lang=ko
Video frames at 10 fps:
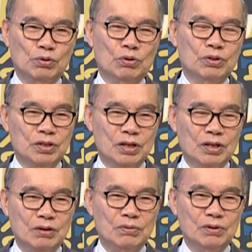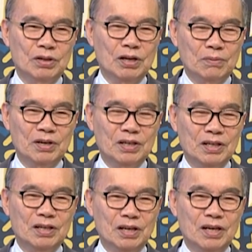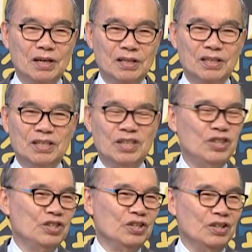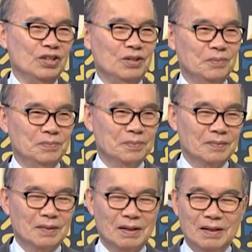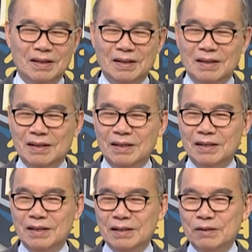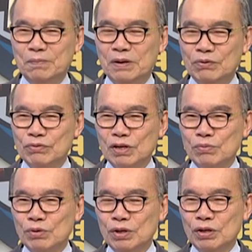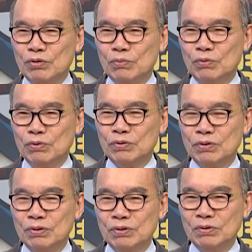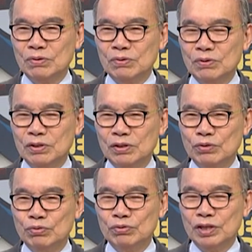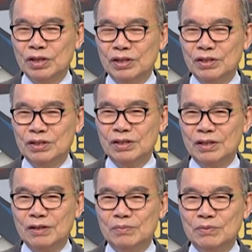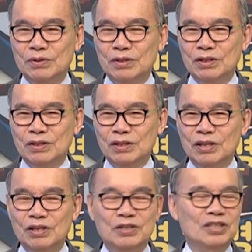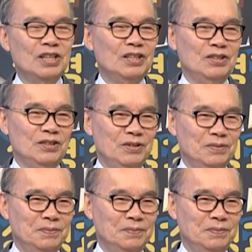독재하고 억압하니까 이 깨진 거예요. 예. 이걸 바로잡으려고 목숨 걸고 투쟁했던 사람들이 예언자들이에요.